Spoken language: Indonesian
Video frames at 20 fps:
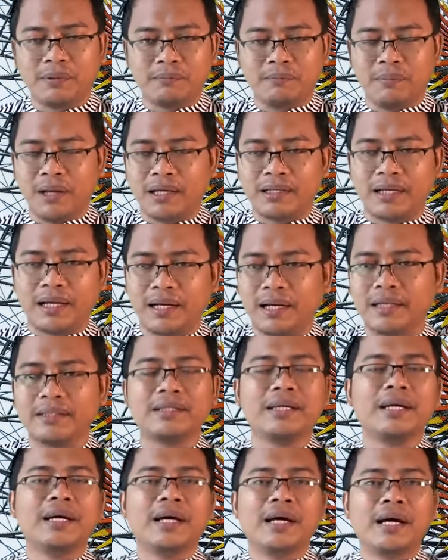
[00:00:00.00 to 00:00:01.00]

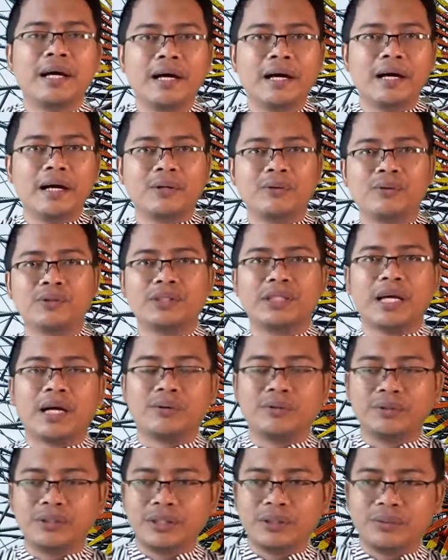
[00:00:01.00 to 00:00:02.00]
Belakangan e, Gus
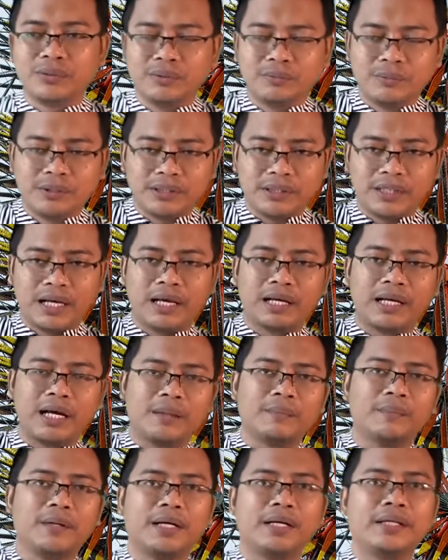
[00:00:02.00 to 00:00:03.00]
Yakut itu menteri
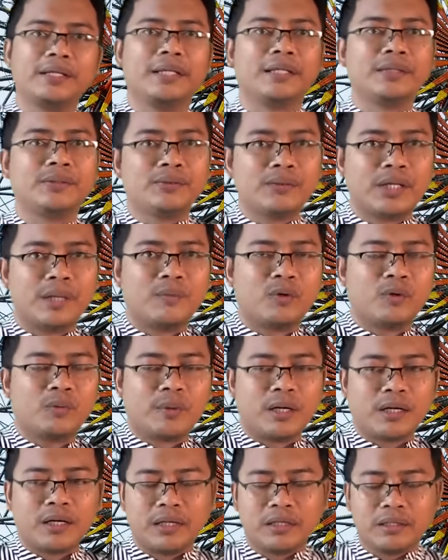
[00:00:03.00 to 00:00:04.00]
agama yang juga
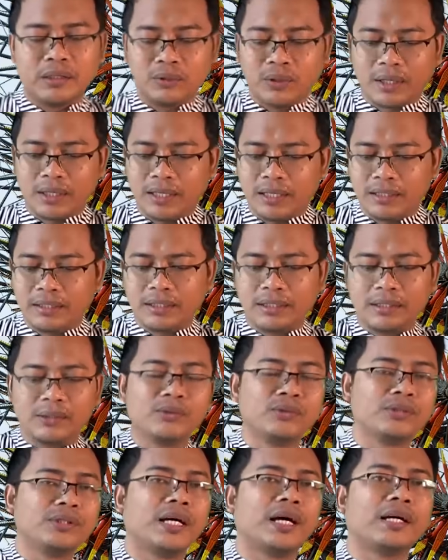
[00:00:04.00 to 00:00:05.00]
merupakan keluarga dari
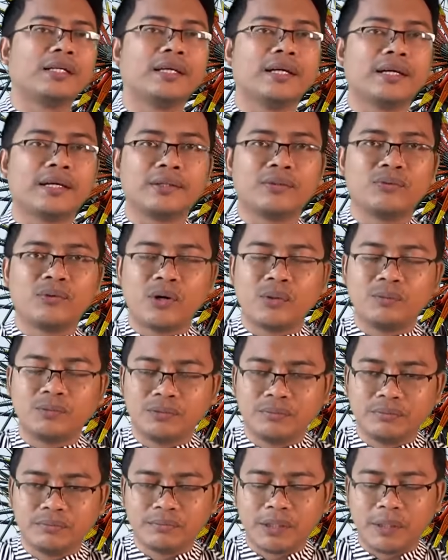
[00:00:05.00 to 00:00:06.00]
Gus Yahya, ketua
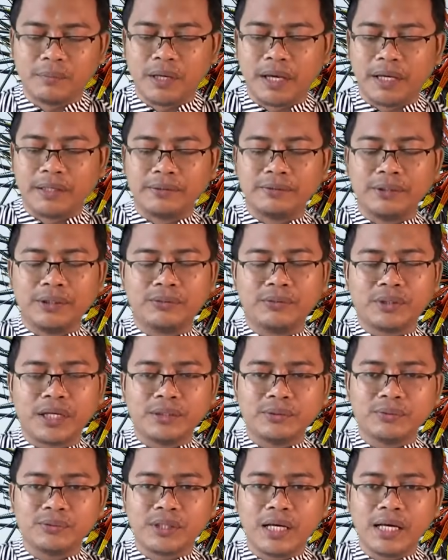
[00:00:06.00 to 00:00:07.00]
umum PBNU itu
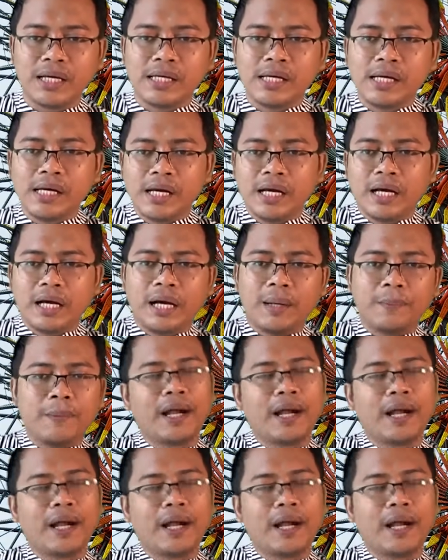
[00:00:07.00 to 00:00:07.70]
kan juga e,